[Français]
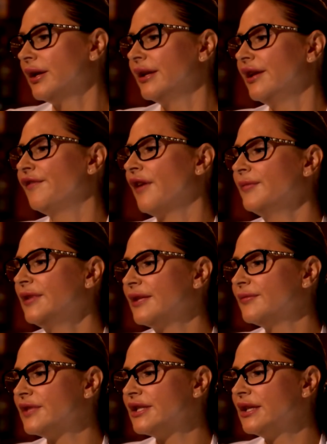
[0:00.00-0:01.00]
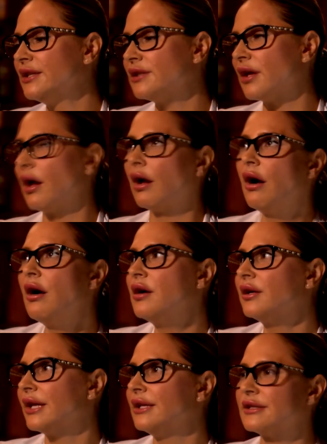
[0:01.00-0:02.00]
Les femmes qui me disent euh,
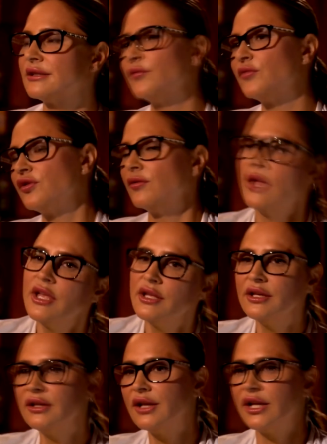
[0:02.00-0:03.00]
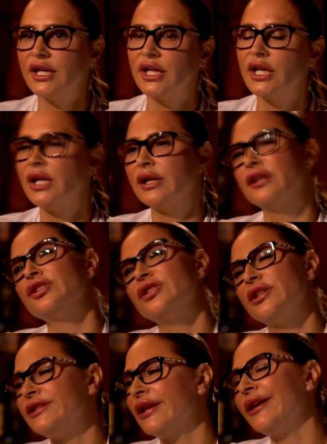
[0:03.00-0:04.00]
Ah, quel exemple tu es, non, non, non, non, non,
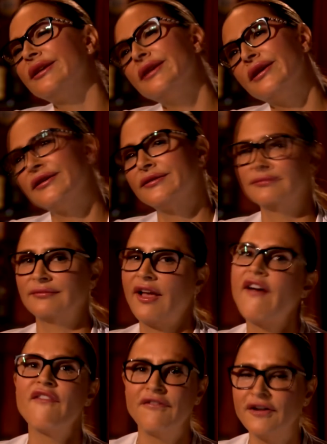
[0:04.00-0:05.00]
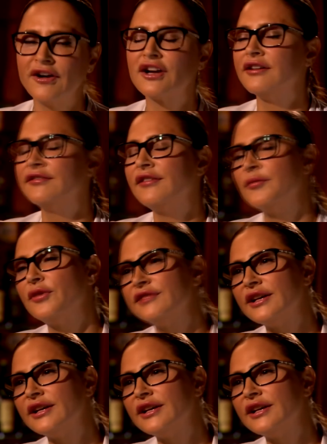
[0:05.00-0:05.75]
j'ai dit hey, euh, fuck off en mon